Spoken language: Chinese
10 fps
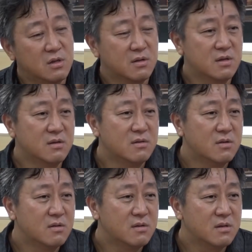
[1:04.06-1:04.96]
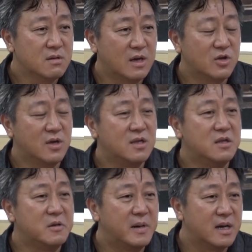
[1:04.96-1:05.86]
生就是来学
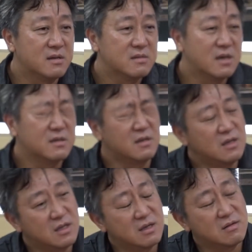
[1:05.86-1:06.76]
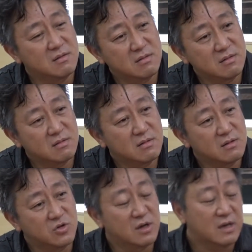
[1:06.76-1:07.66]
习的嘛，他能力一定
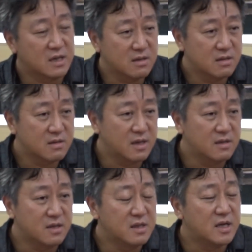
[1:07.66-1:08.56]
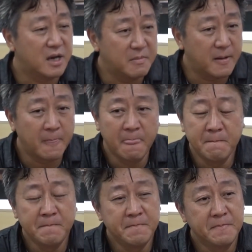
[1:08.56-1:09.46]
需要再增强嘛，
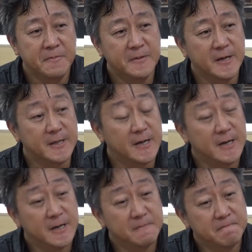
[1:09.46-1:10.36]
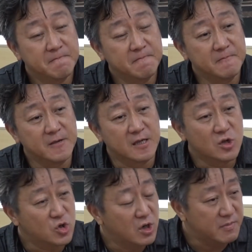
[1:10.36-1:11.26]
那他也
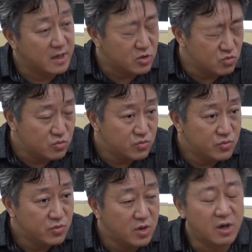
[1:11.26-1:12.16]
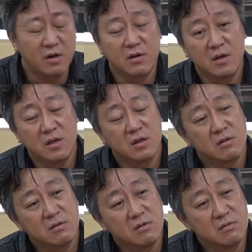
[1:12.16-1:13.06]
是需要帮助，哦，
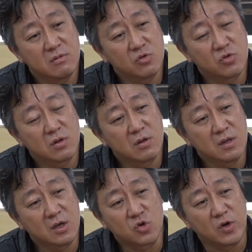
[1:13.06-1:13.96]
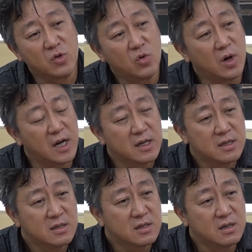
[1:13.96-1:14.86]
这这是一个转化，
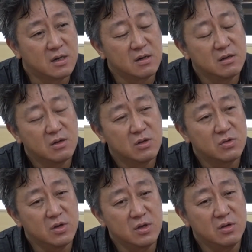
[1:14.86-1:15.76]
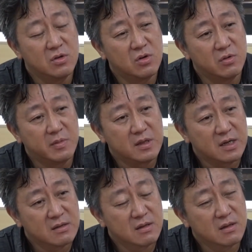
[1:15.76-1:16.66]
哦，所以我们
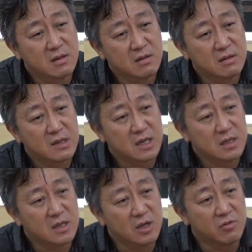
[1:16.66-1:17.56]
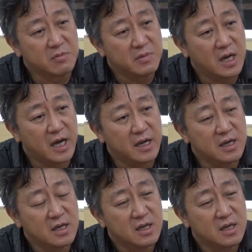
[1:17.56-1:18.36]
将上帝给我们的爱，